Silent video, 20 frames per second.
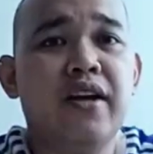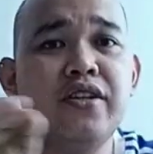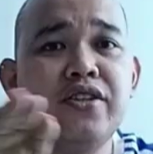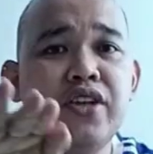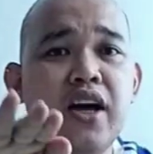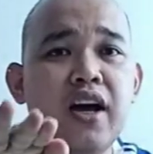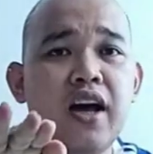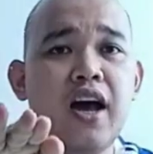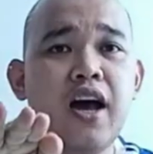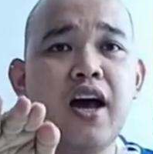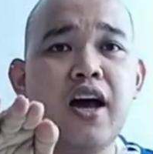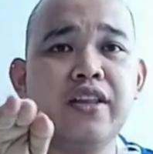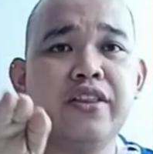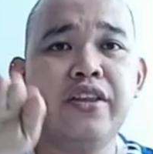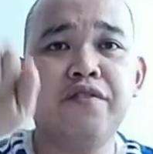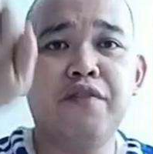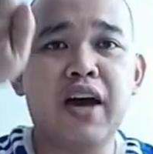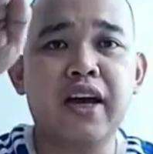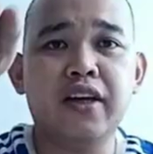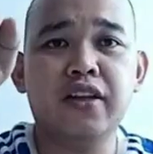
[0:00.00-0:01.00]
Para siyang
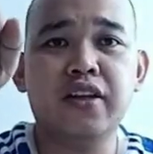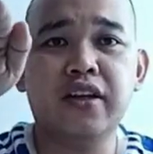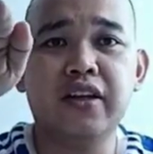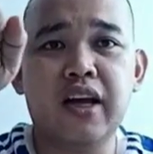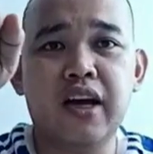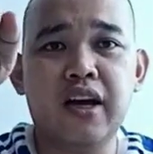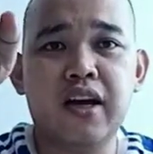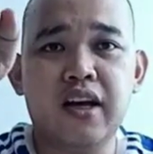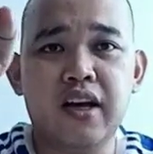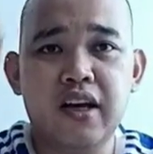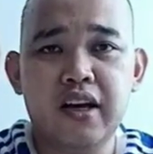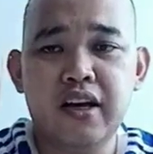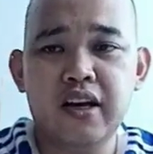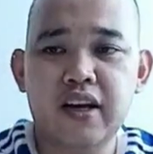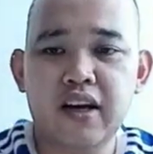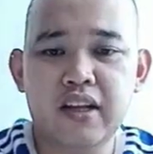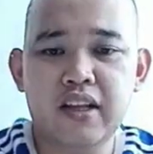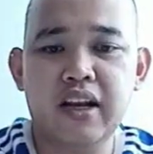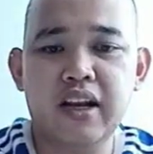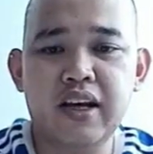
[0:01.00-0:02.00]
uh, divider na
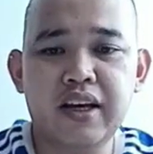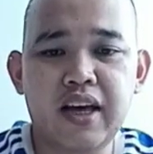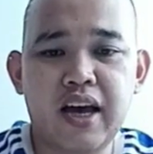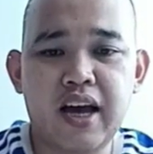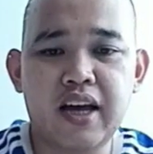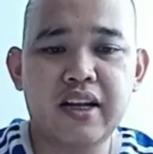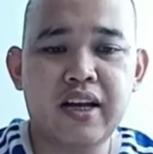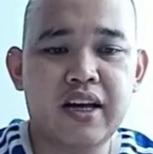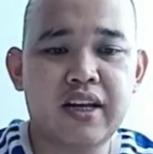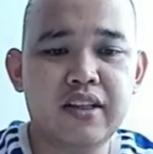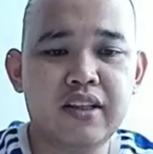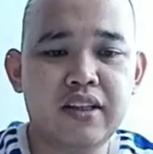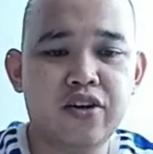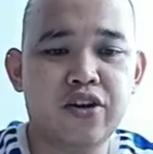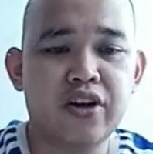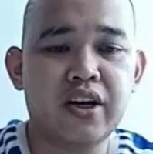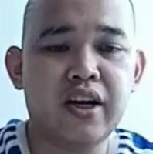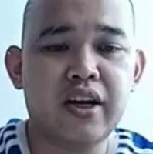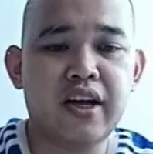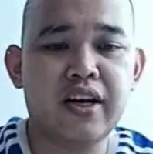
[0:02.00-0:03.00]
lalagyanan,
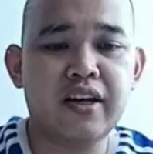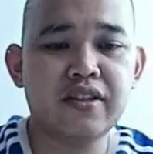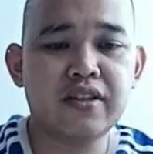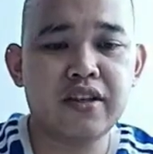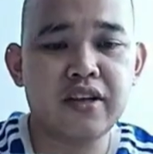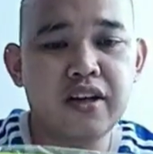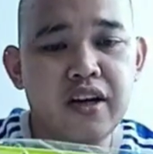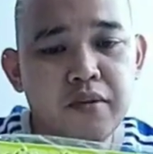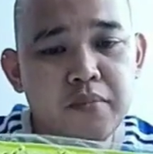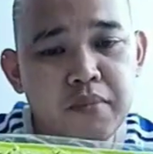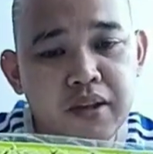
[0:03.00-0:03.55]
organizer.